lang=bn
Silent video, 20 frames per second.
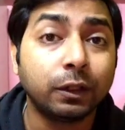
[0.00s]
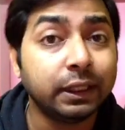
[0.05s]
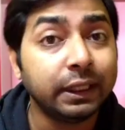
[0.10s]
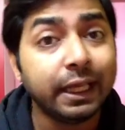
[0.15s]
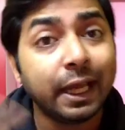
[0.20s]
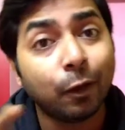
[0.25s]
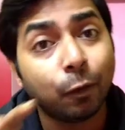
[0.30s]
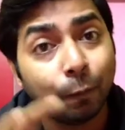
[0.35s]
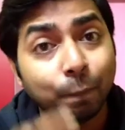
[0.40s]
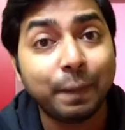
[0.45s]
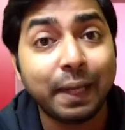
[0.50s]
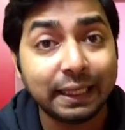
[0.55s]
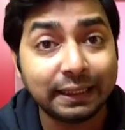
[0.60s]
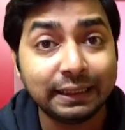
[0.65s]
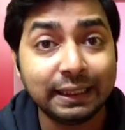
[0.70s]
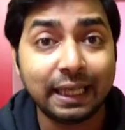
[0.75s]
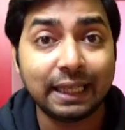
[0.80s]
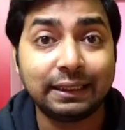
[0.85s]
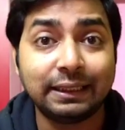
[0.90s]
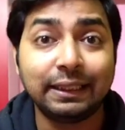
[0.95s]
তিনি এখনও
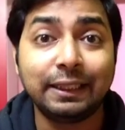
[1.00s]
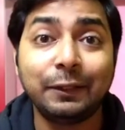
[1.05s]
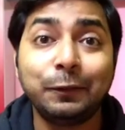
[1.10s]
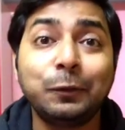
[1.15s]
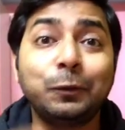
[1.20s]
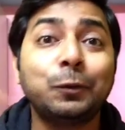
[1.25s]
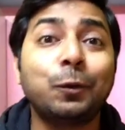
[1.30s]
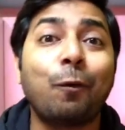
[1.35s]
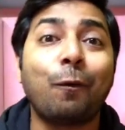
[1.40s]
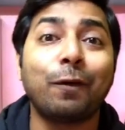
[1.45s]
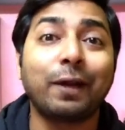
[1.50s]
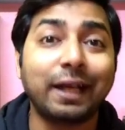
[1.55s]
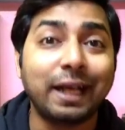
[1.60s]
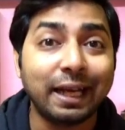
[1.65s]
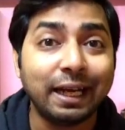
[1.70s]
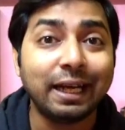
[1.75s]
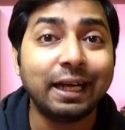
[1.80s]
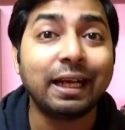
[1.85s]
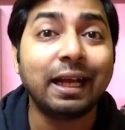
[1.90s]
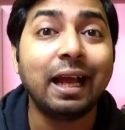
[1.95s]
বেঁচে আছেন কিন্তু
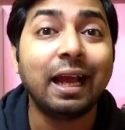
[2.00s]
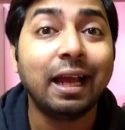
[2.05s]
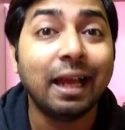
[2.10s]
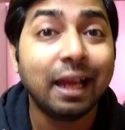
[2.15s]
সরকারের